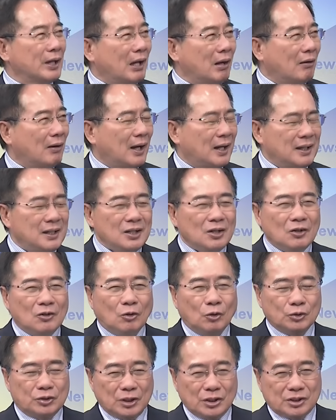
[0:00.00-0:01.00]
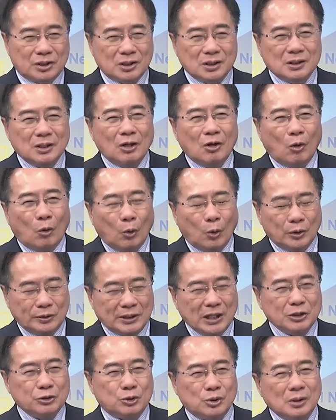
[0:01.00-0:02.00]
要啊，或者是火
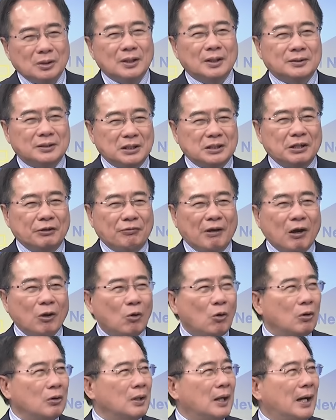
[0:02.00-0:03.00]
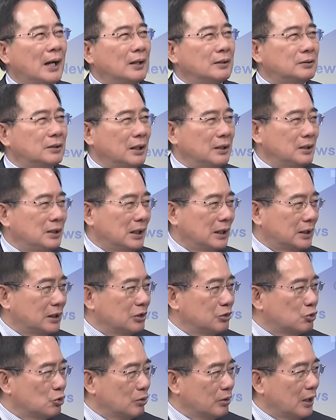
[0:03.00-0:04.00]
箭军的这些防空啊，力量
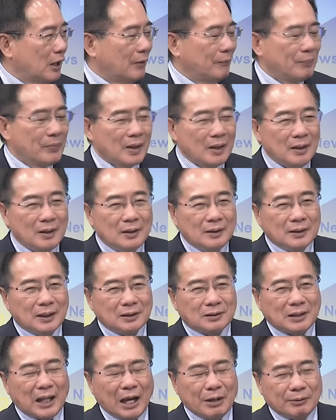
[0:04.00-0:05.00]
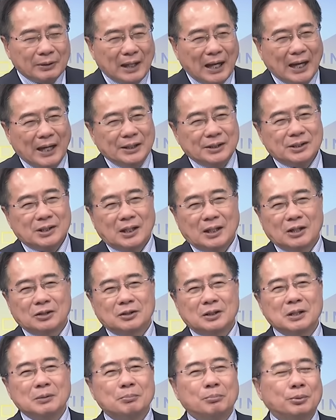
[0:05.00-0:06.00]
更重要。那台湾海峡，那
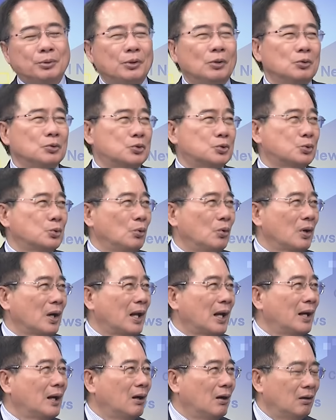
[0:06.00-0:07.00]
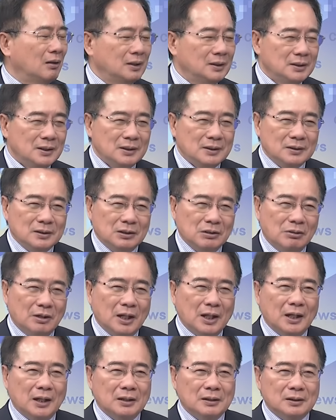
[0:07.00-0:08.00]
就更不用说了哈，因
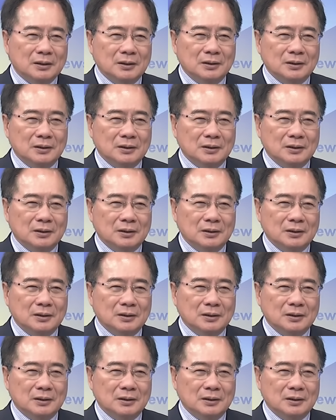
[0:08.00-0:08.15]
为